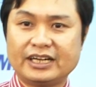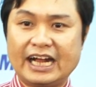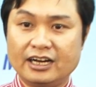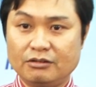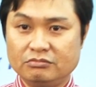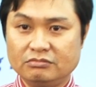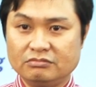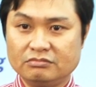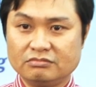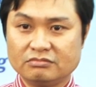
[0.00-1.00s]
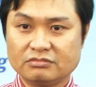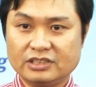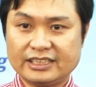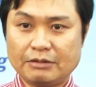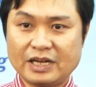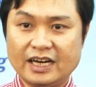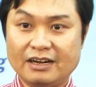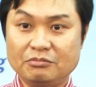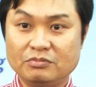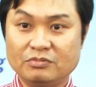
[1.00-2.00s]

cần không thị tộc cần không